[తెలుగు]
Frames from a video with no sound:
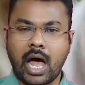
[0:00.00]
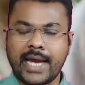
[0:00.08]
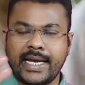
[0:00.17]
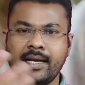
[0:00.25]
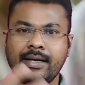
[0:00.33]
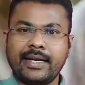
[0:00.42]
ఆ
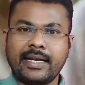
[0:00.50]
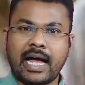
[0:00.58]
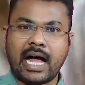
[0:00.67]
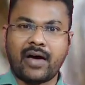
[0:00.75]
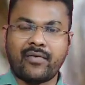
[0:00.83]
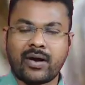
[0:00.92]
ఇంటి
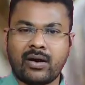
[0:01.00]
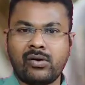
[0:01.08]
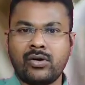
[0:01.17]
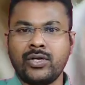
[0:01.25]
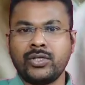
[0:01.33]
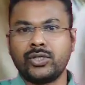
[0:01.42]

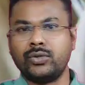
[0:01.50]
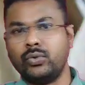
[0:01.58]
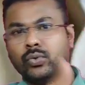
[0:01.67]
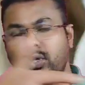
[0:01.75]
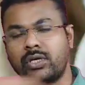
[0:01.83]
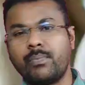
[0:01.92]
ఆవరణలో నుంచి
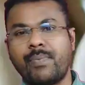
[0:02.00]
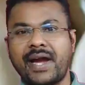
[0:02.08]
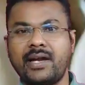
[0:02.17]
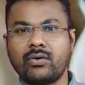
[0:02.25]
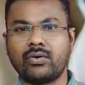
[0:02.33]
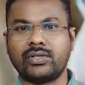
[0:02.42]
దూకి
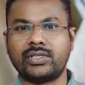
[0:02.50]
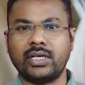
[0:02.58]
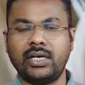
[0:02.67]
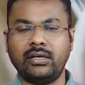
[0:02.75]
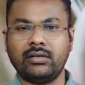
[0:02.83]
బయటకు వచ్చి